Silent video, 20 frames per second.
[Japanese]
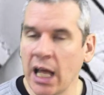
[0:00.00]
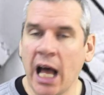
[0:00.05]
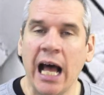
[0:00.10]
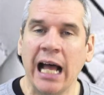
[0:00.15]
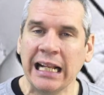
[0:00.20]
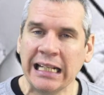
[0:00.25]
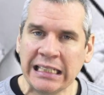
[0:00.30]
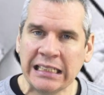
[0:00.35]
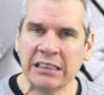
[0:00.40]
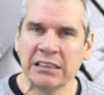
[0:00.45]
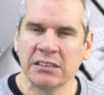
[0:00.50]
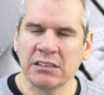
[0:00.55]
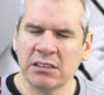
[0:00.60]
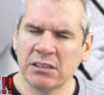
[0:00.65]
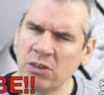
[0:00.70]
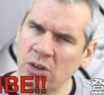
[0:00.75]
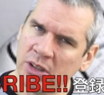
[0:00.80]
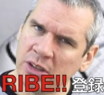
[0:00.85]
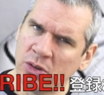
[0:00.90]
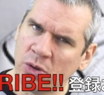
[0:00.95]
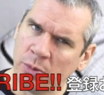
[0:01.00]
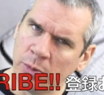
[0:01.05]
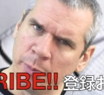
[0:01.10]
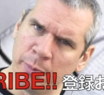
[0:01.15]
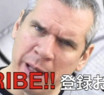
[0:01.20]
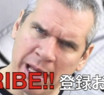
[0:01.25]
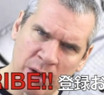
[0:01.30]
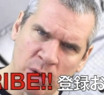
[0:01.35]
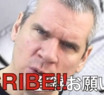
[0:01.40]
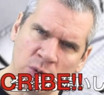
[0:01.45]
タン、それとも
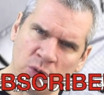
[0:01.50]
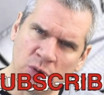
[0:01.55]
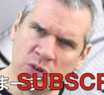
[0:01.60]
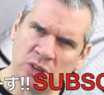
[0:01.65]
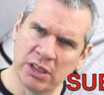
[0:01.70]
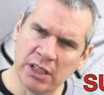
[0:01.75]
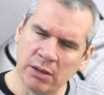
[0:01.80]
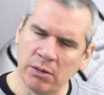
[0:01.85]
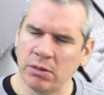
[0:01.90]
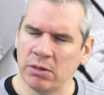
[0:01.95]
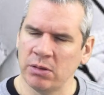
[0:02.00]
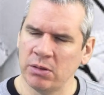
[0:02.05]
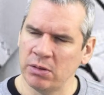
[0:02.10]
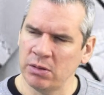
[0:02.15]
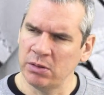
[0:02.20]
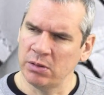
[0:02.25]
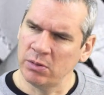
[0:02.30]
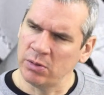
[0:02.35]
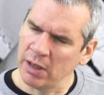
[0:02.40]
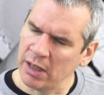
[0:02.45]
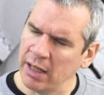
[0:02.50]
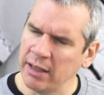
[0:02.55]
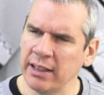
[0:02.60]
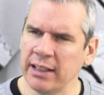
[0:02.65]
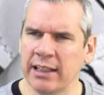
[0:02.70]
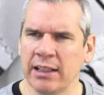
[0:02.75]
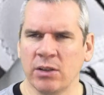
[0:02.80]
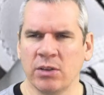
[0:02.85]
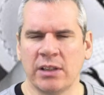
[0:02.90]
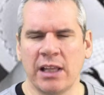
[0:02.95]
ベロと違う。わかんない
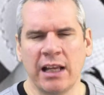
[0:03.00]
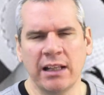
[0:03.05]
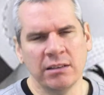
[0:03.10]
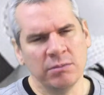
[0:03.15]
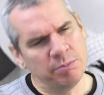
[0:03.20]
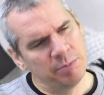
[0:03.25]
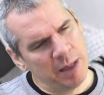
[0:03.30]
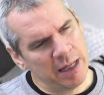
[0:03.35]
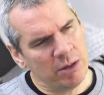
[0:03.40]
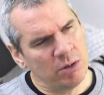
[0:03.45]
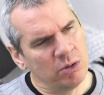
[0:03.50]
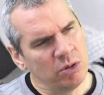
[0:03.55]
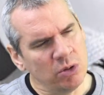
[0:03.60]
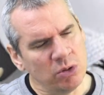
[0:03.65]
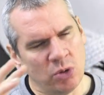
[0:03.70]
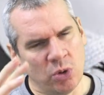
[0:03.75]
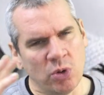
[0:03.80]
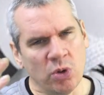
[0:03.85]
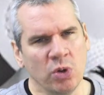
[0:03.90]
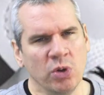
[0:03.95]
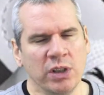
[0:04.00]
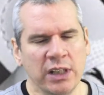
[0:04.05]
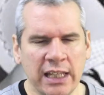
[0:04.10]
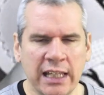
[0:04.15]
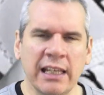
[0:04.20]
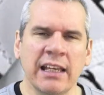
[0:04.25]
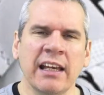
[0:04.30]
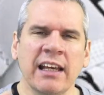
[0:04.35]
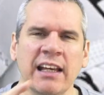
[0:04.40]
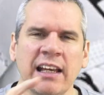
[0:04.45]
けど、タンベロのところ
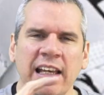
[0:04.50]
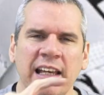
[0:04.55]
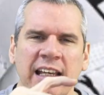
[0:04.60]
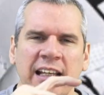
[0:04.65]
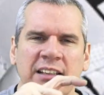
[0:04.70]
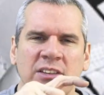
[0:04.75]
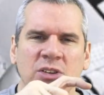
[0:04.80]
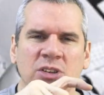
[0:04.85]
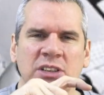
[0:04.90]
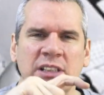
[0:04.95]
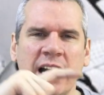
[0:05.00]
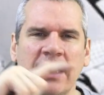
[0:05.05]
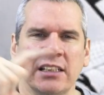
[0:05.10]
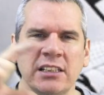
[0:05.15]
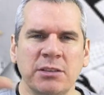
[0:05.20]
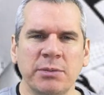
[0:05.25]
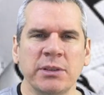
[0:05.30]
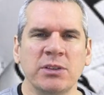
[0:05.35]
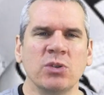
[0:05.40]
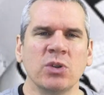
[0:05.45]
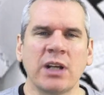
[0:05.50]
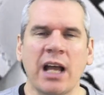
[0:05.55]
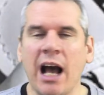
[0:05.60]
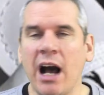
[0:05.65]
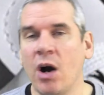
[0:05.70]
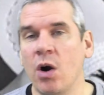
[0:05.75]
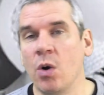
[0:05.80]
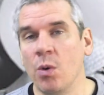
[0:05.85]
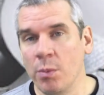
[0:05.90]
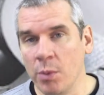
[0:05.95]
に、スタン・スミスの
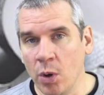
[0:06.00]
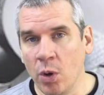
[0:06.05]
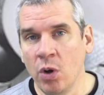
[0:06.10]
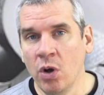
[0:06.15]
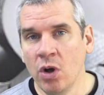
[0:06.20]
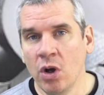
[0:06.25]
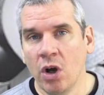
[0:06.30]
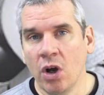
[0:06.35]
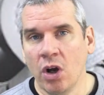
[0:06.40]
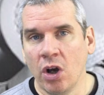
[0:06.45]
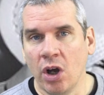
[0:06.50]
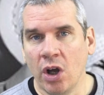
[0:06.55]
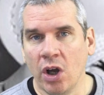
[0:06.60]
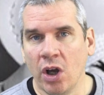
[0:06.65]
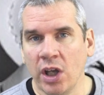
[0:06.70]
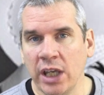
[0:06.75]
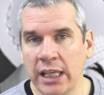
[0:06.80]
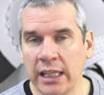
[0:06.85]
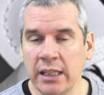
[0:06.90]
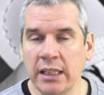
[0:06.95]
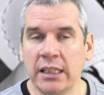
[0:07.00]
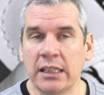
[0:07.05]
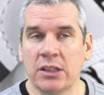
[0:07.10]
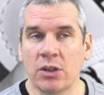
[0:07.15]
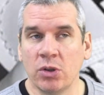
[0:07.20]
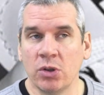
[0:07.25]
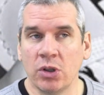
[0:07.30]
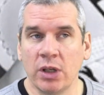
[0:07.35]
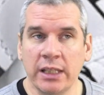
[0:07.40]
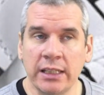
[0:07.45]
顔も、い
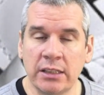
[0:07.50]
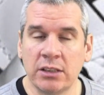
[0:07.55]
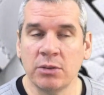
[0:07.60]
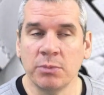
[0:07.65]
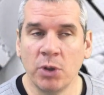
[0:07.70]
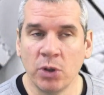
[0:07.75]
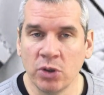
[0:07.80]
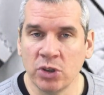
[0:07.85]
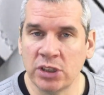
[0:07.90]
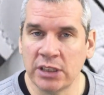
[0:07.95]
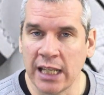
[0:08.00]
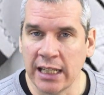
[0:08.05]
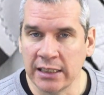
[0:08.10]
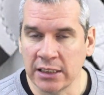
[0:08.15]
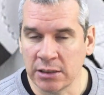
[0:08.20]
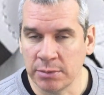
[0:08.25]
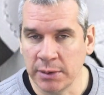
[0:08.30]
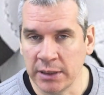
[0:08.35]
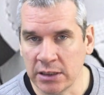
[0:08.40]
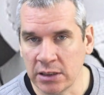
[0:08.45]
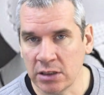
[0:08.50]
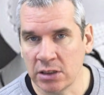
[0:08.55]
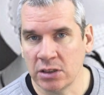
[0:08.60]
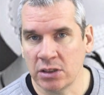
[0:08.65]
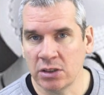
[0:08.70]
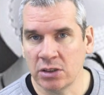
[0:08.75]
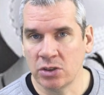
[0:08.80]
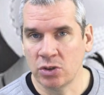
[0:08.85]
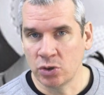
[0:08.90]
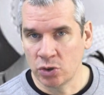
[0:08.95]
つもの
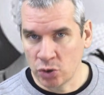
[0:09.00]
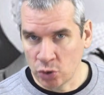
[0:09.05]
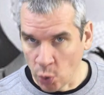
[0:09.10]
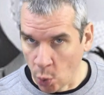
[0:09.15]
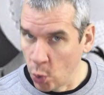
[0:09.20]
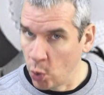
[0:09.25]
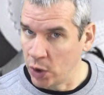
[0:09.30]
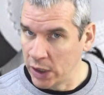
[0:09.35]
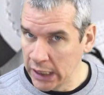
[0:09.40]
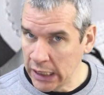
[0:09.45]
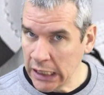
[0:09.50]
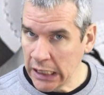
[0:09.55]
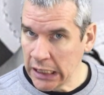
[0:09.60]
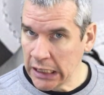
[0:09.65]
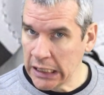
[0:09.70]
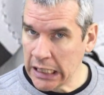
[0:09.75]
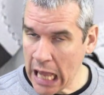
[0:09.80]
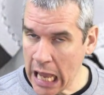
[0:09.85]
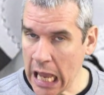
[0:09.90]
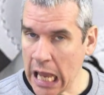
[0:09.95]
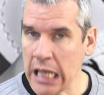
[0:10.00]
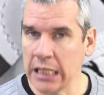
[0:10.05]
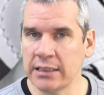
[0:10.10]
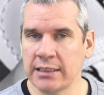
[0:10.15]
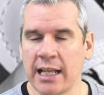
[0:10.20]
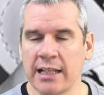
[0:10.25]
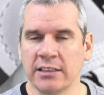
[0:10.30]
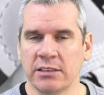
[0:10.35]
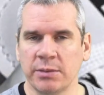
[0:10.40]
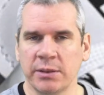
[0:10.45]
スタン・スミス通りで、
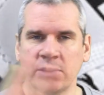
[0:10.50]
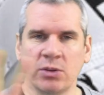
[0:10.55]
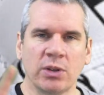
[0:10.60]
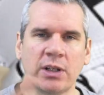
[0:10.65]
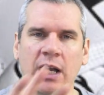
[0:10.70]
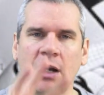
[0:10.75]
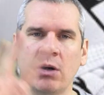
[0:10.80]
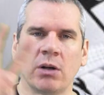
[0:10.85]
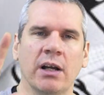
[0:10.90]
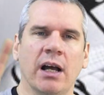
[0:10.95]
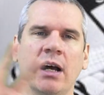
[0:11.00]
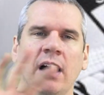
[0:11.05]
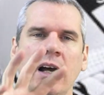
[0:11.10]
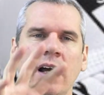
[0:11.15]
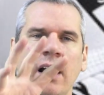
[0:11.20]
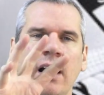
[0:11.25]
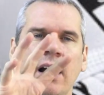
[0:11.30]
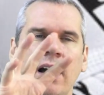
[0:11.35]
スタン・スミスの顔が、